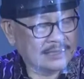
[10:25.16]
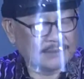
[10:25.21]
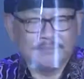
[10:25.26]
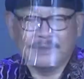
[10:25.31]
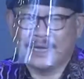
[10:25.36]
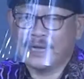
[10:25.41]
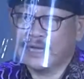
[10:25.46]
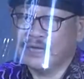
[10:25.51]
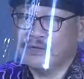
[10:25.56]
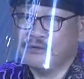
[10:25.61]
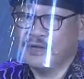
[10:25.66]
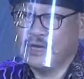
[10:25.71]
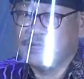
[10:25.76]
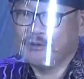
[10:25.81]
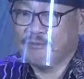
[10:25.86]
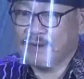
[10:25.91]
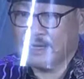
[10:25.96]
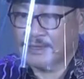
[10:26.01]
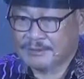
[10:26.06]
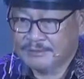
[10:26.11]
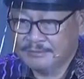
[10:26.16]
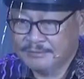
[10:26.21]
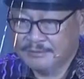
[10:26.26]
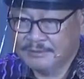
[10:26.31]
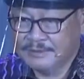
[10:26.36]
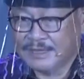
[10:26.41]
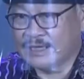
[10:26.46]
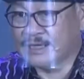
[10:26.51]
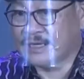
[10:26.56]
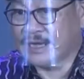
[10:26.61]
termakan oleh
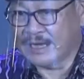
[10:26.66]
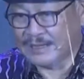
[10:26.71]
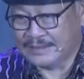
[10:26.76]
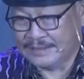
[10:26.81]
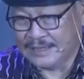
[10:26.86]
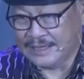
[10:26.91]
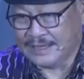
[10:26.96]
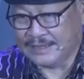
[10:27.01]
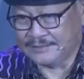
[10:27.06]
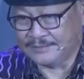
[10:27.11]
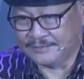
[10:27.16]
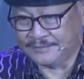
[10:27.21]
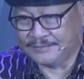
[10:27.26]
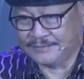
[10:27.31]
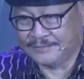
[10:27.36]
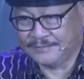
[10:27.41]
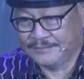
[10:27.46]
waktu dan keadaan.